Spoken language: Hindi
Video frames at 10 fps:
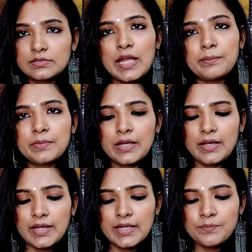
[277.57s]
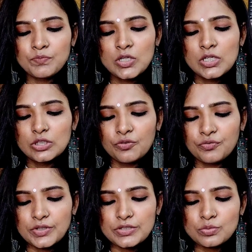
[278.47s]
टाइप के हैं तो
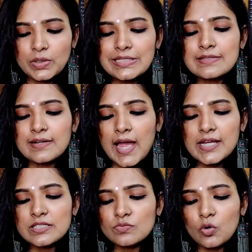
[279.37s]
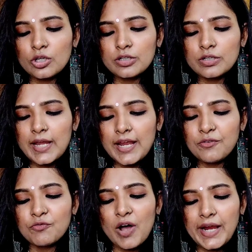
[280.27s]
फर्स्ट वन इज़ राइस वाटर
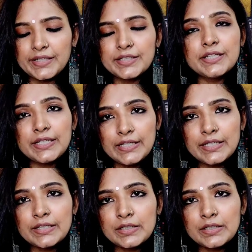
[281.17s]
एंड वाइट टी